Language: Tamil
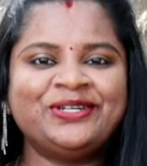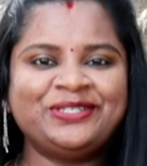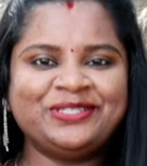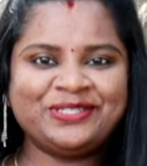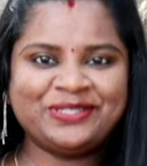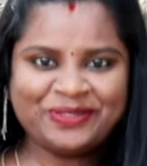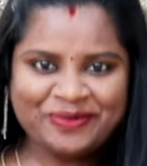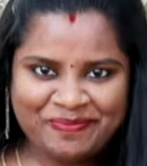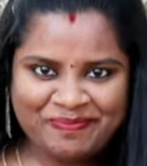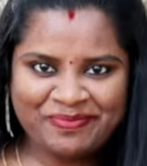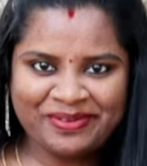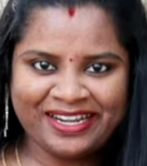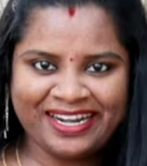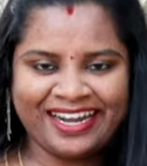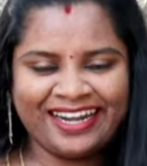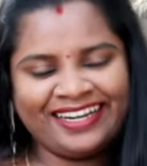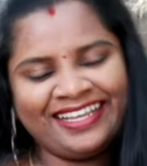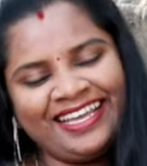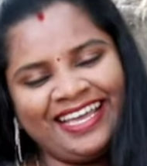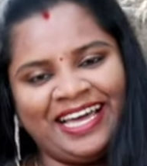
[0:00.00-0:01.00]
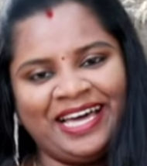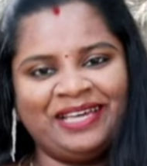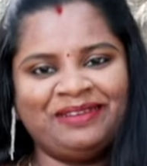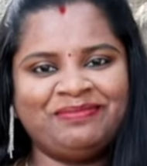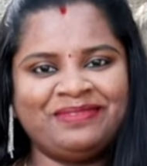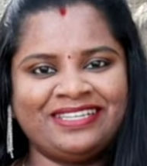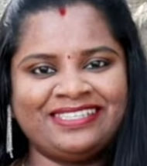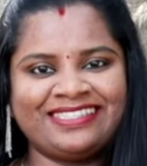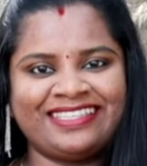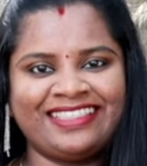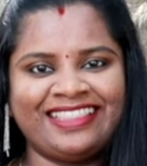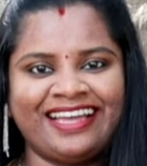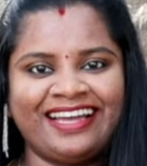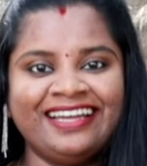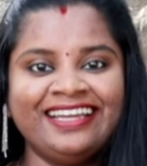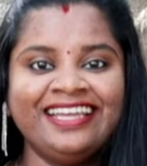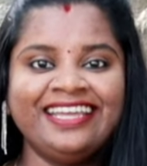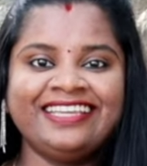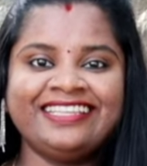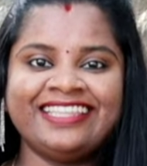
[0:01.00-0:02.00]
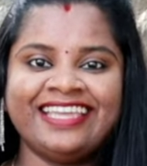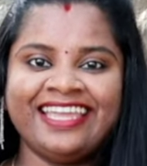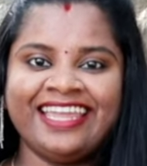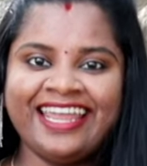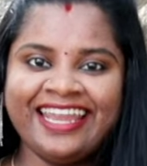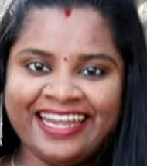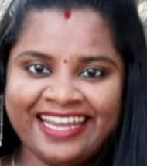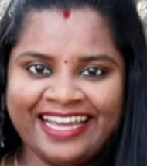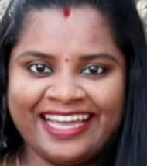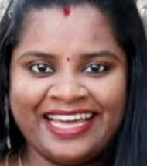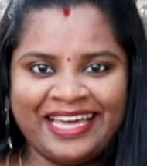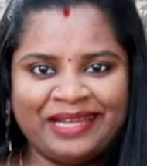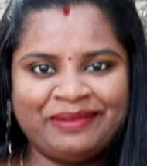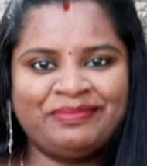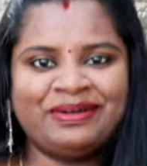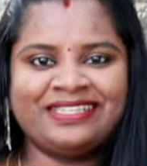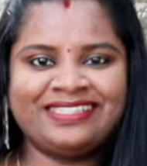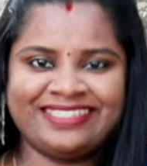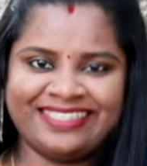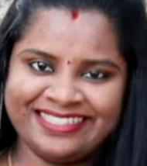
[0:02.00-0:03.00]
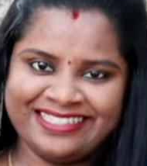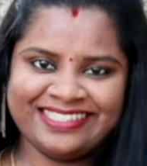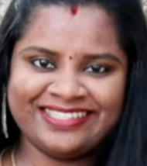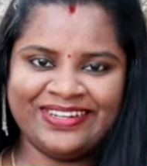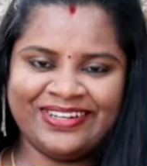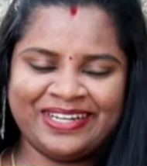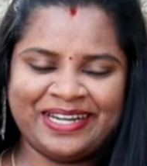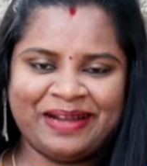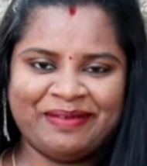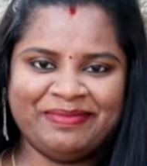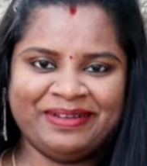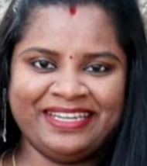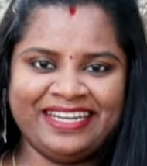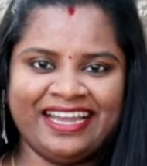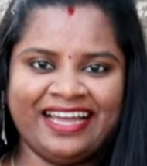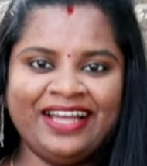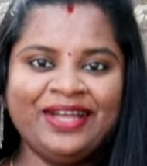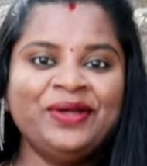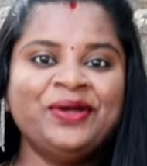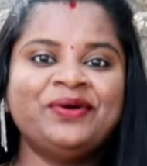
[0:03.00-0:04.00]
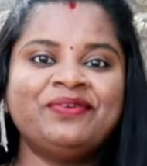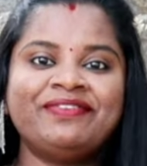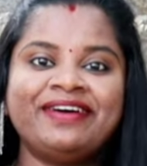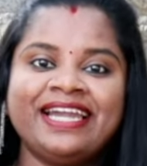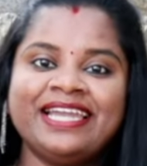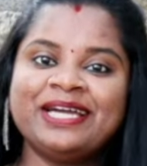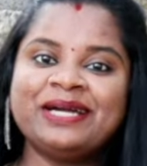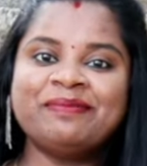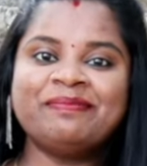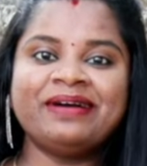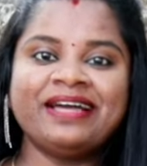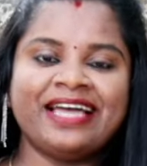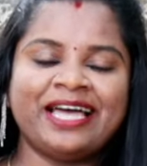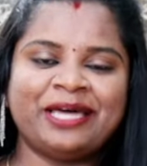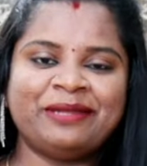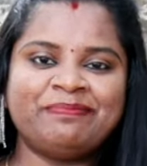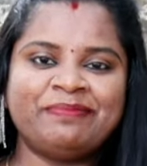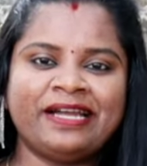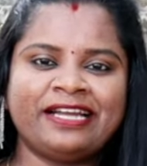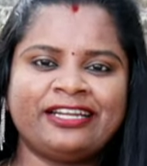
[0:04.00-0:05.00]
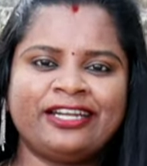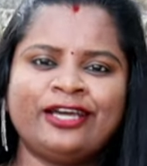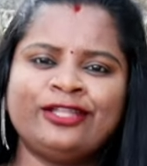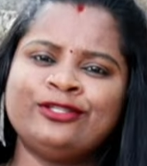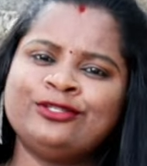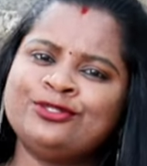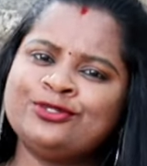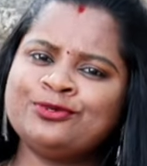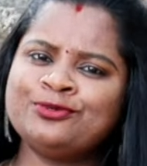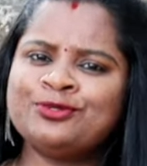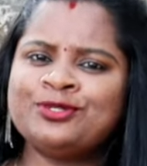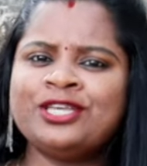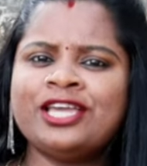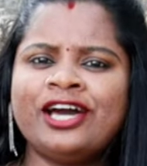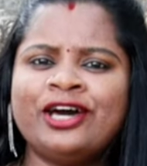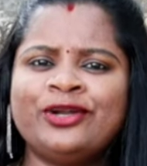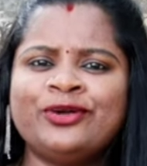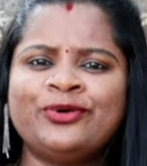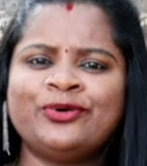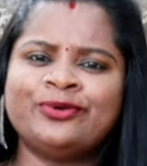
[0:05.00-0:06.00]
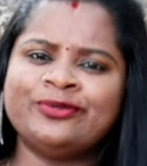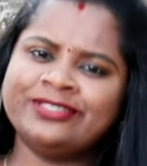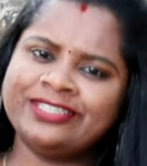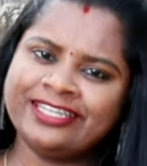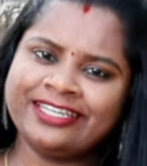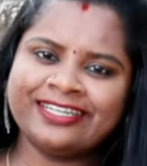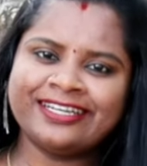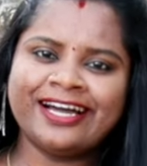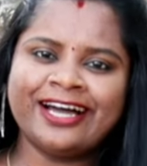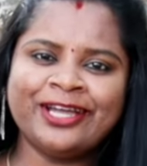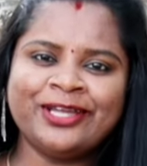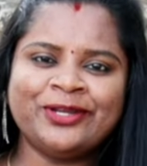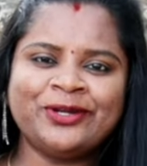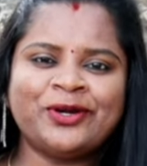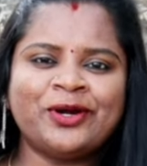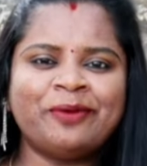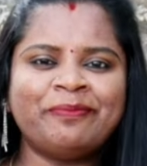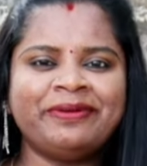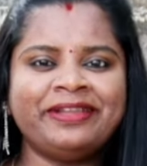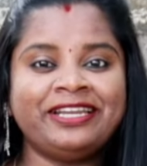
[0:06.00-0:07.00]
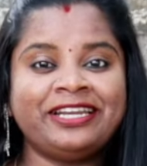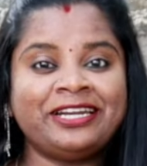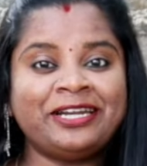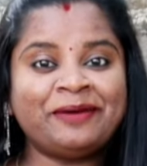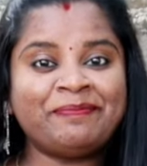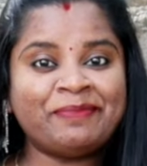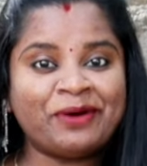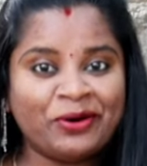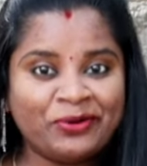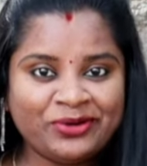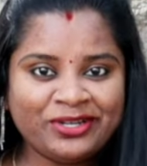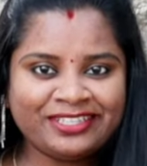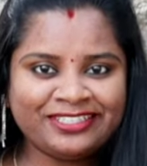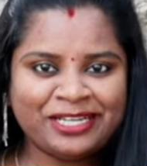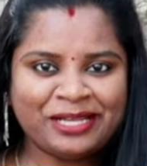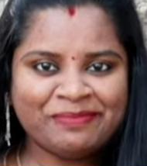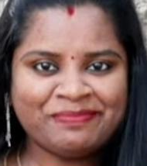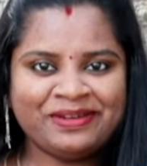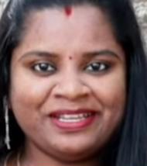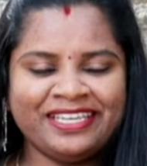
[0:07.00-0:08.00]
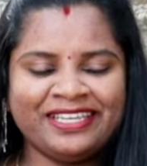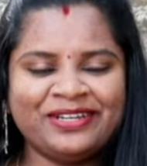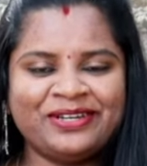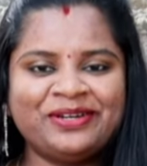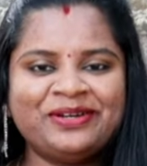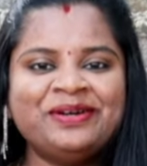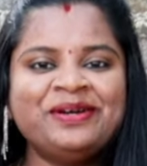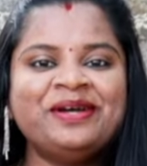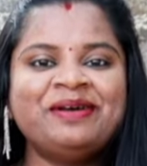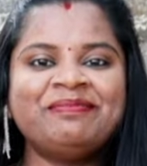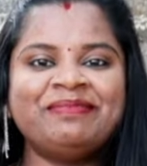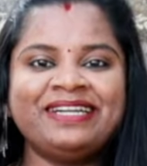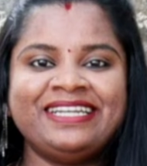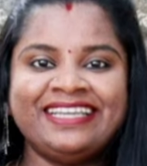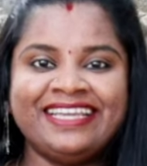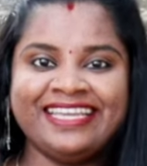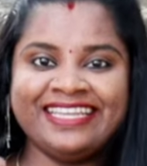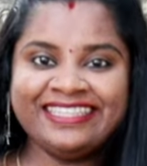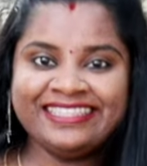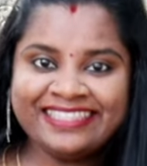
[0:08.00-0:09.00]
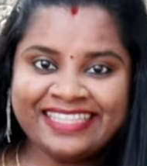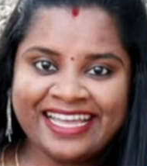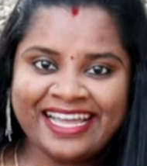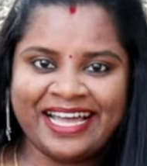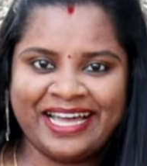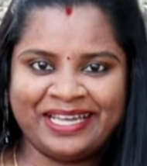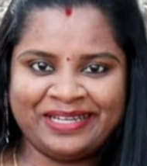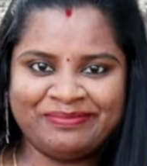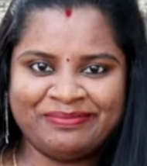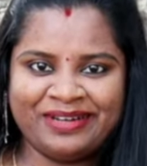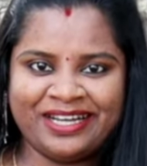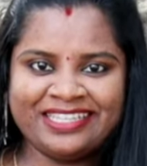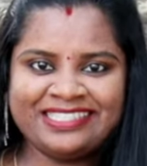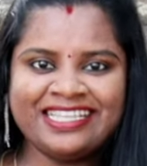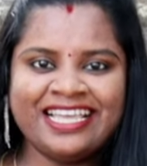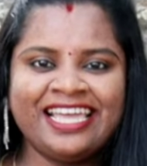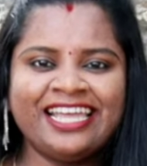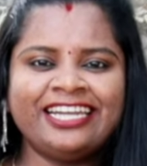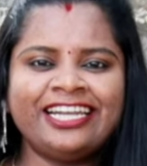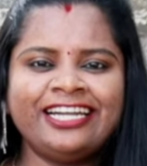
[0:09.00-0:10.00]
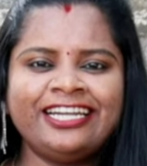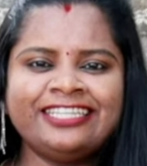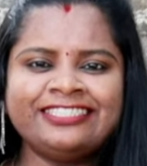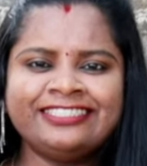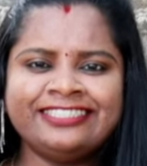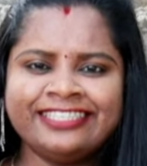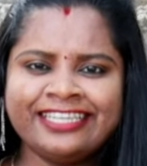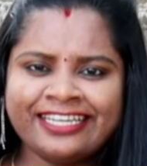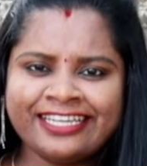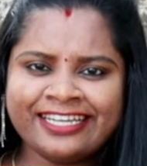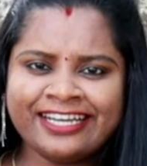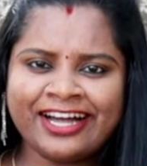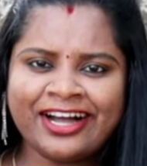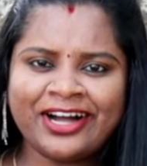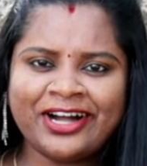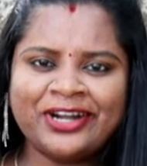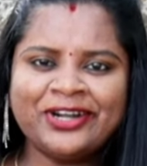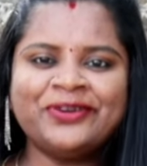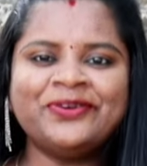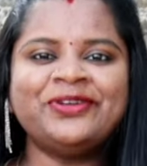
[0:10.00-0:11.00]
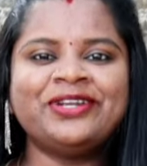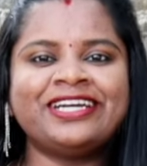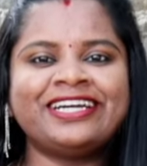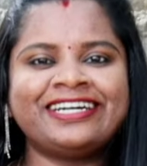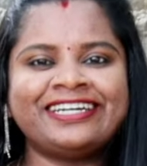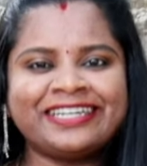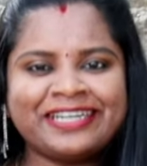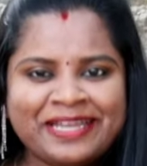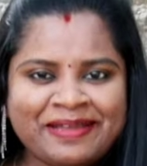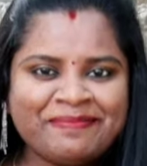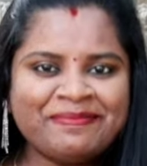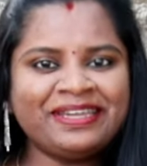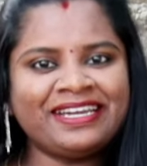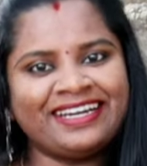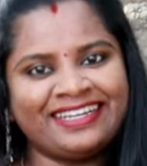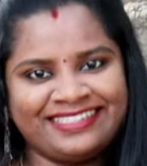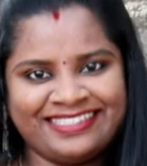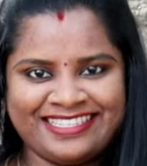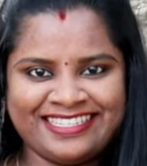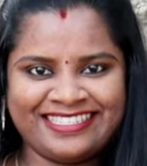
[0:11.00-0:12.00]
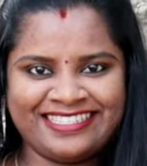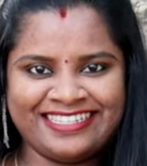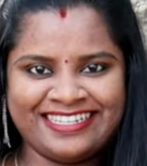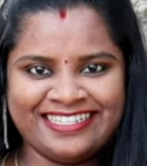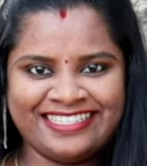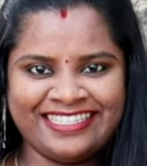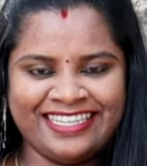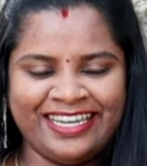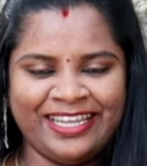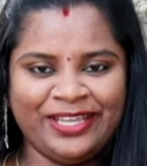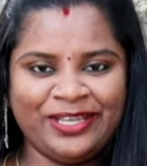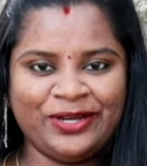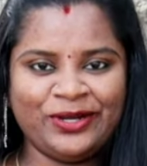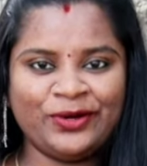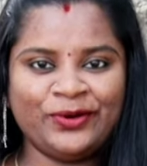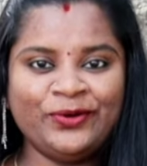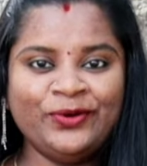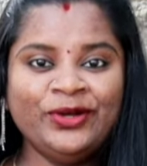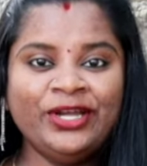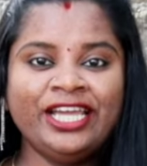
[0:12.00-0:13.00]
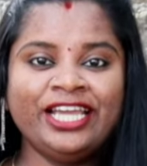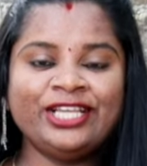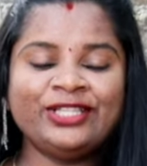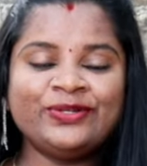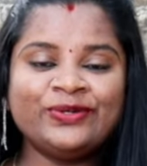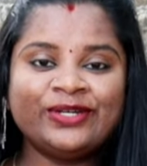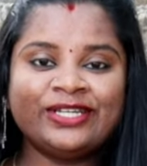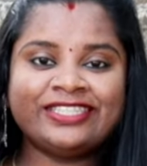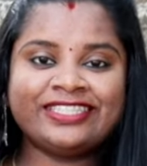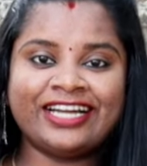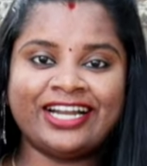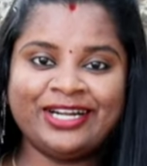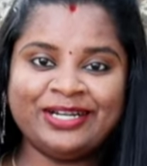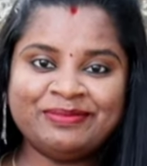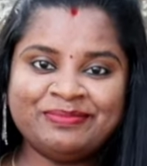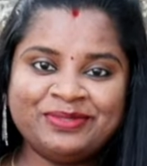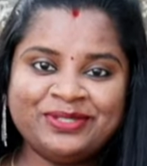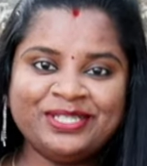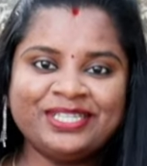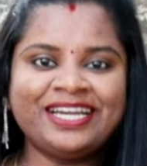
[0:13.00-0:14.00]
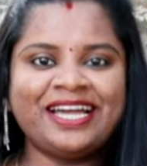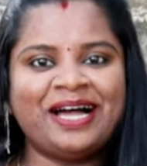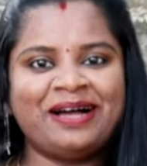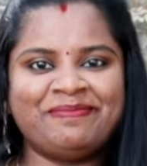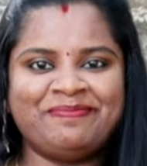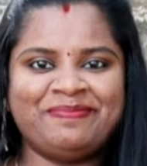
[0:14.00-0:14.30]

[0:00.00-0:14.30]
ஒரு சூப்பரான ஹேர் மாஸ்க் தான் இதை ஏன் நான் ஹேர் மாஸ்க்குன்னு சொல்கிறேன் அப்படின்னா வழக்கமாக ஹேர் பேக்னால் அது ஜூஸியாக இருக்கும் திக்காக இருக்கும் அப்படி இல்லைனா பவுடர் டைப்பில் இருக்கும் பட் இந்த ஹேர் மாஸ்க் நல்ல திக்கான ஒரு க்ரீமி கன்சிஸ்டன்சியில் இருக்கும் இது உங்கள் தலை முழுக்க